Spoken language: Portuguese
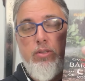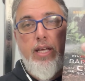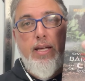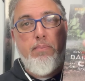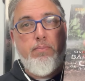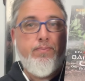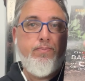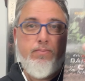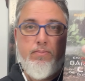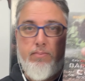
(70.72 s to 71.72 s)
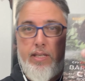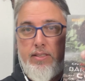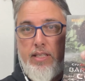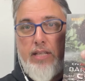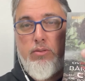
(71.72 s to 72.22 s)
né,
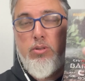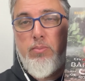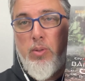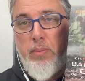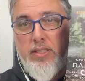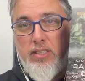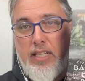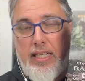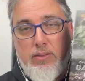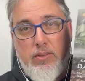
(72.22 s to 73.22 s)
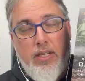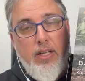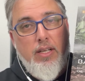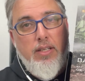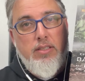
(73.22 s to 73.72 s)
baseado no meu mestrado,
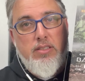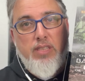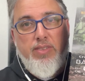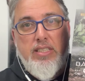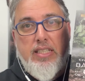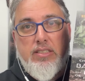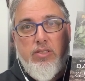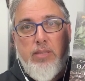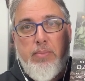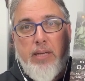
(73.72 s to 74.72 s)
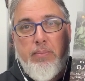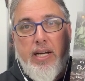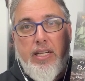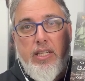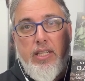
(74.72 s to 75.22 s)
Civilização e
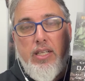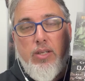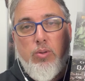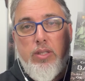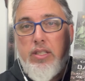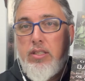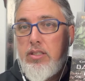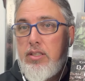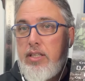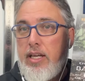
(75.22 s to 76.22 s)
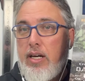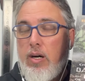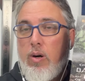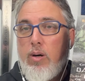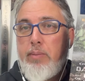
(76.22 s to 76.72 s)
Barbárie em Conan, de
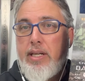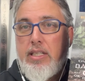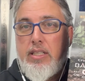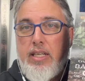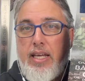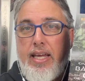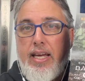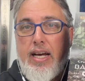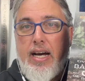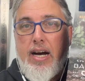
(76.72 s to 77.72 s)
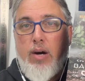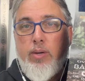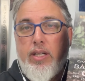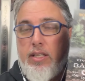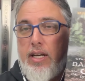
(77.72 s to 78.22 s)
Robert E.
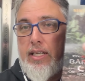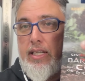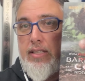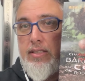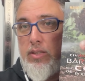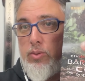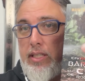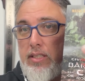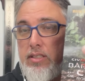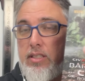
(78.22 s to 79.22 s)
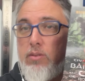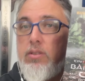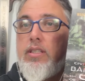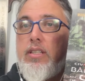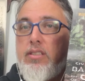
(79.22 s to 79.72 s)
Howard. Aqui é a segunda edição,
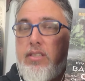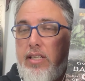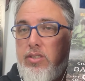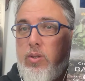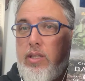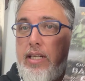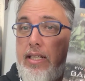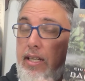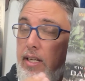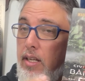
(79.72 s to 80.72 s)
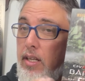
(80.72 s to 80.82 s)
que está esgotada.